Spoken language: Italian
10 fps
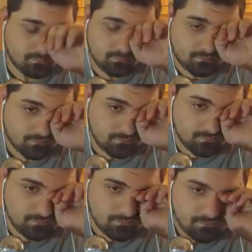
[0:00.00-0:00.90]
Beh,
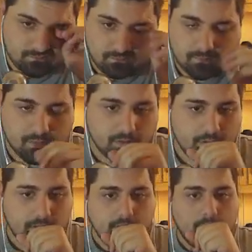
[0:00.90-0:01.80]
non sarò io a
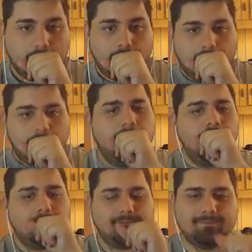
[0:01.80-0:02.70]
fermarti.
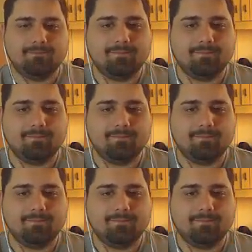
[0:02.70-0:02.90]
Presto.